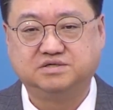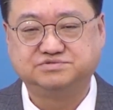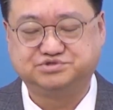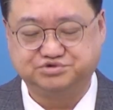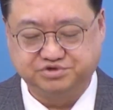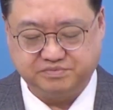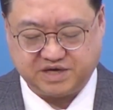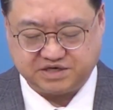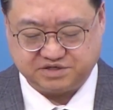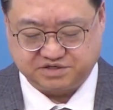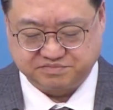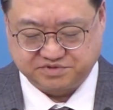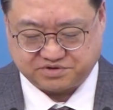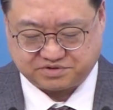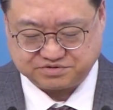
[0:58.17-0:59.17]
주님의
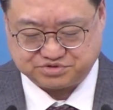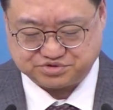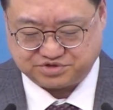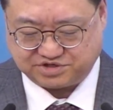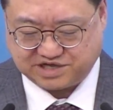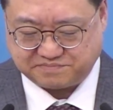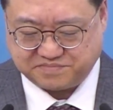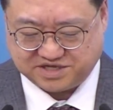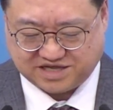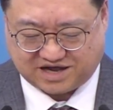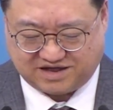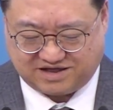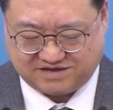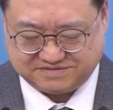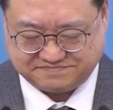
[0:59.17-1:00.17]
이름으로
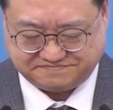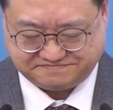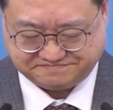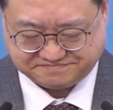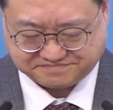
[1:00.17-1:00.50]
축원합니다.